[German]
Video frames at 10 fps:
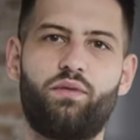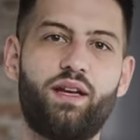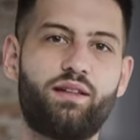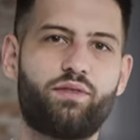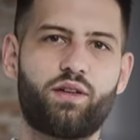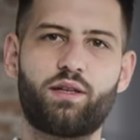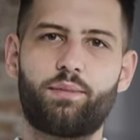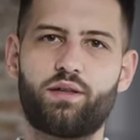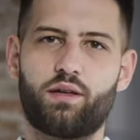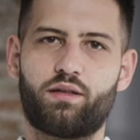wenn ich
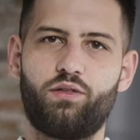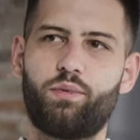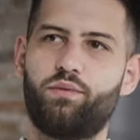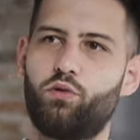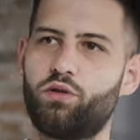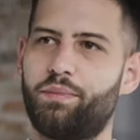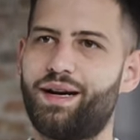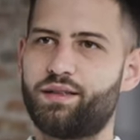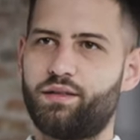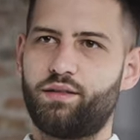vertrieblich aktiv bin, wo ich
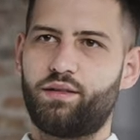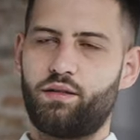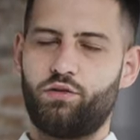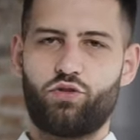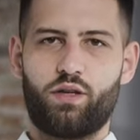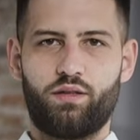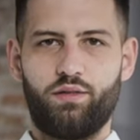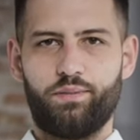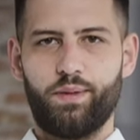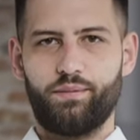marketingtechnisch
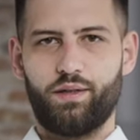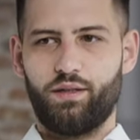aktiv bin.